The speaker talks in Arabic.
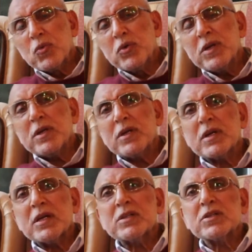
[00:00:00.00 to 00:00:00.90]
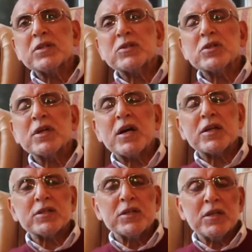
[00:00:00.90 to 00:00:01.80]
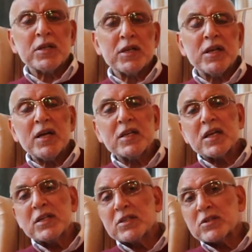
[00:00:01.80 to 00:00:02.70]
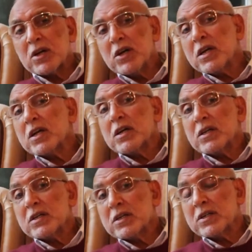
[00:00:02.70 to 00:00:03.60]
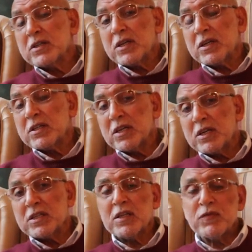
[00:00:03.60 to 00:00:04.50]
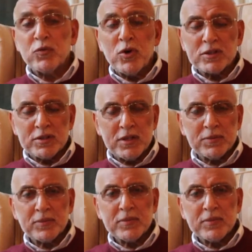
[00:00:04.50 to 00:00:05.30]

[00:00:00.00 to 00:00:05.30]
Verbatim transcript: وكانت تجارة الغلال كانت رائجة جدا جدا جدا في الوقت ده